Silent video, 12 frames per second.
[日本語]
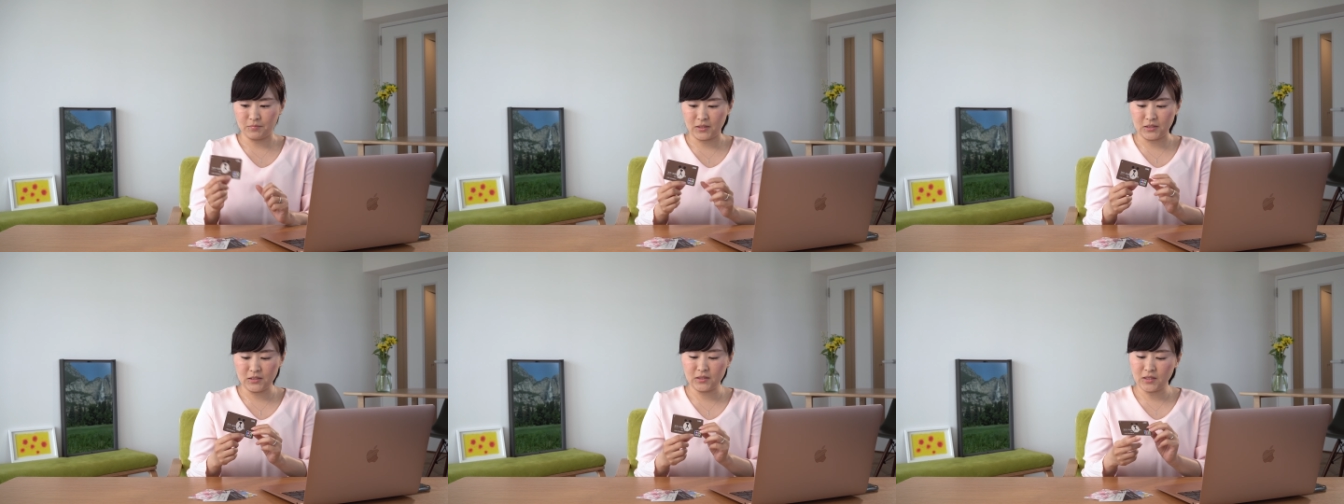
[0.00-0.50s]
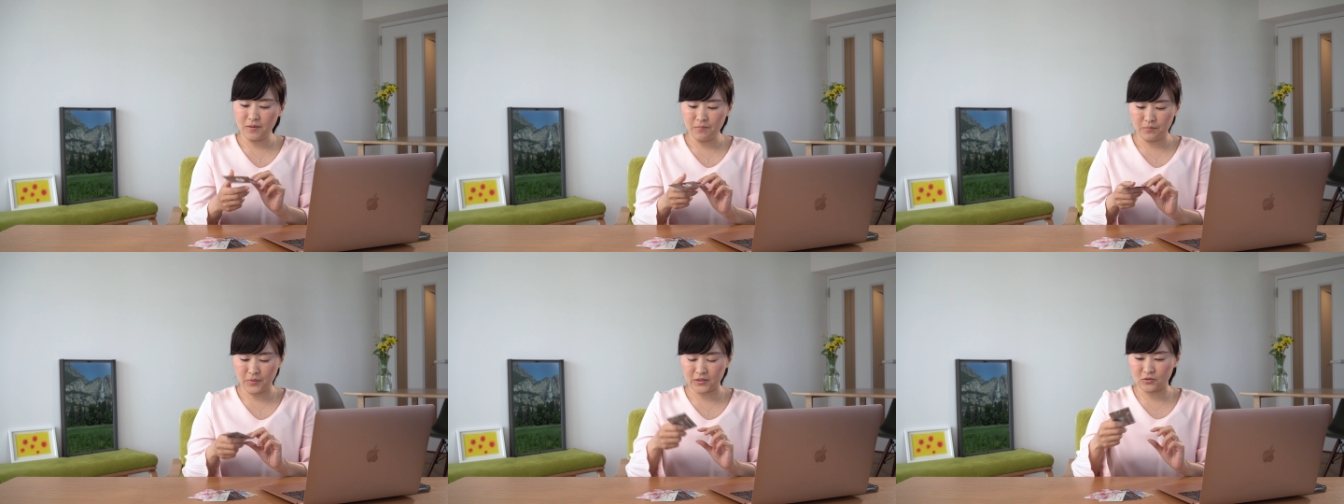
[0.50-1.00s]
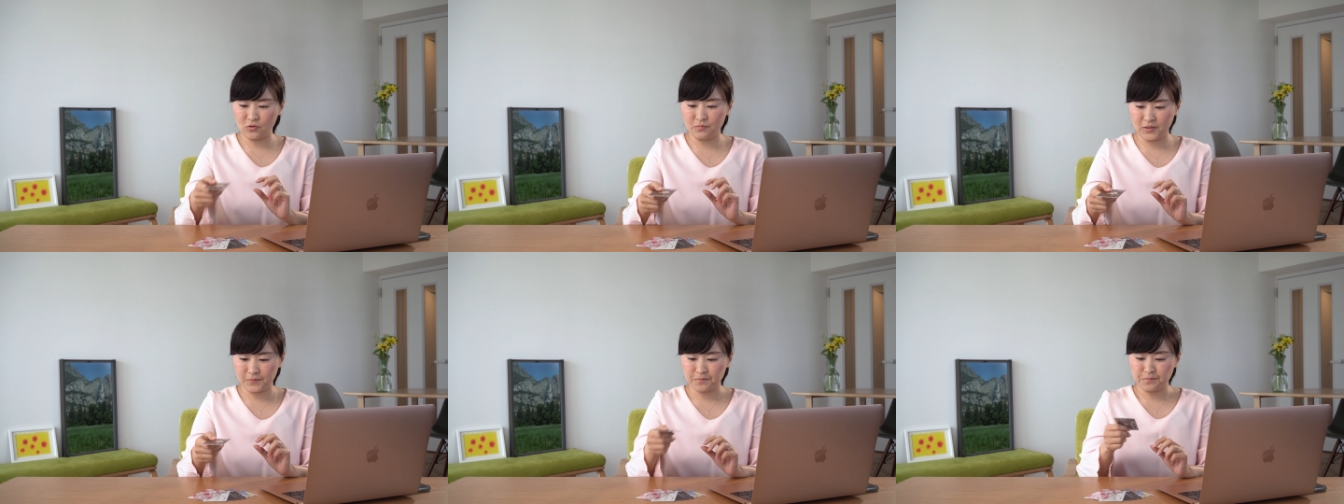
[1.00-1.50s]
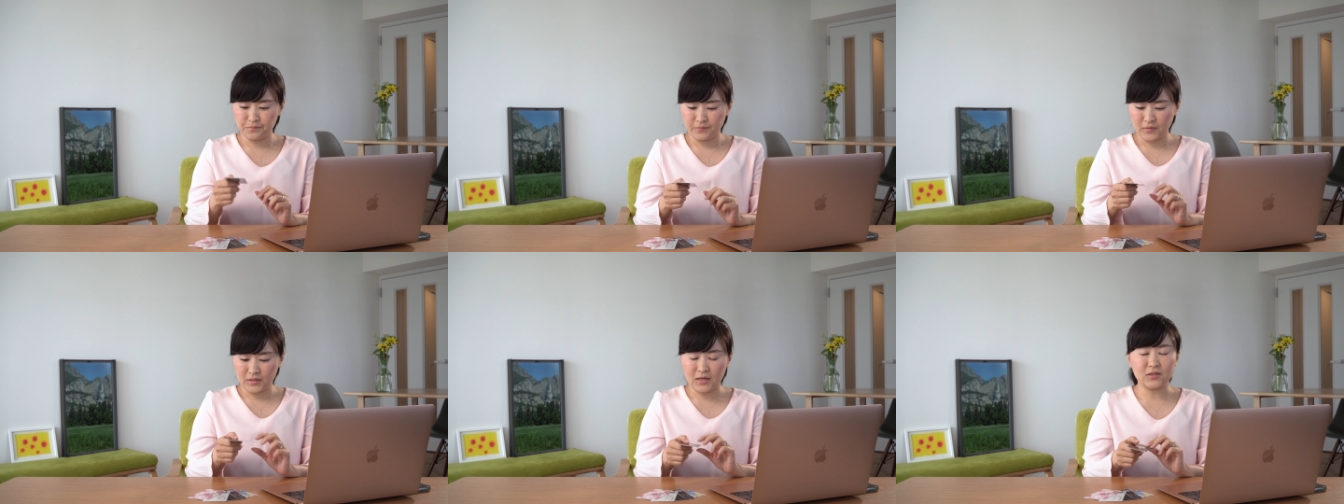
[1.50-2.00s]
まあ、一見パッと見
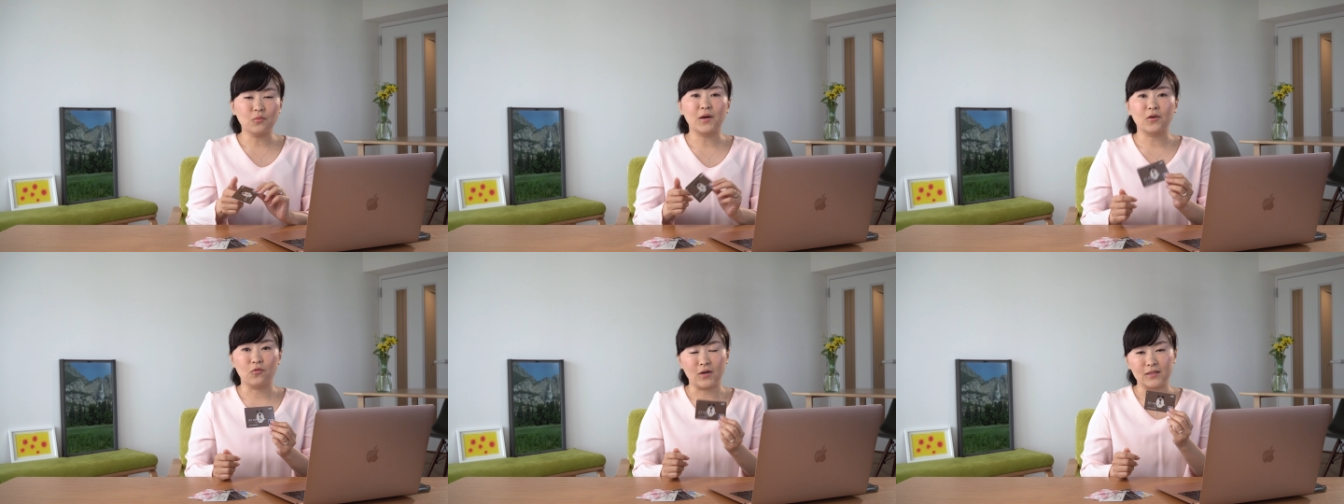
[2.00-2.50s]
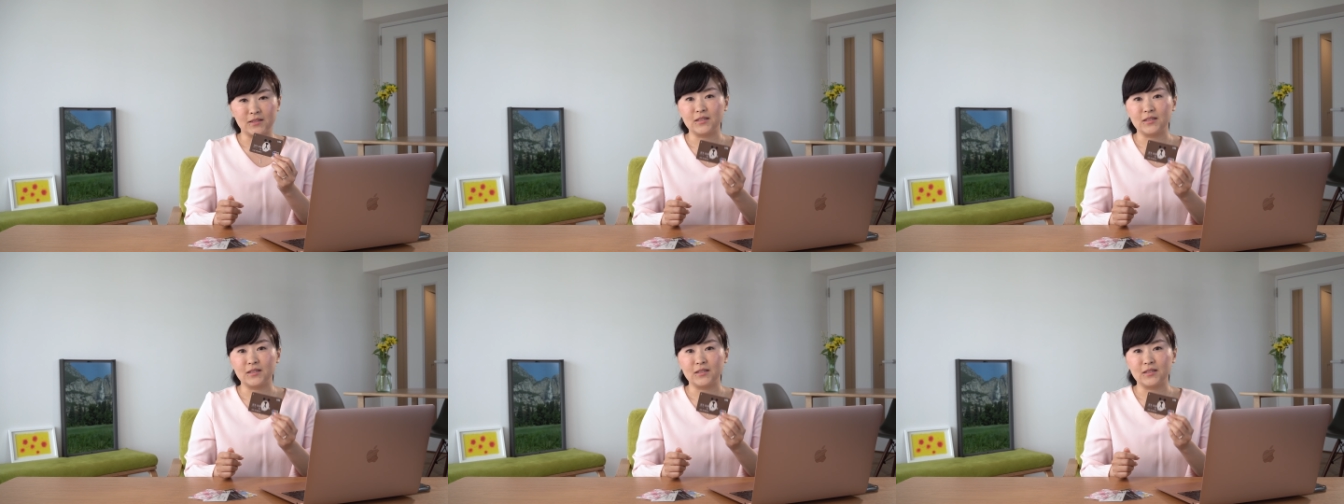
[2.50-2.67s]
カード番号が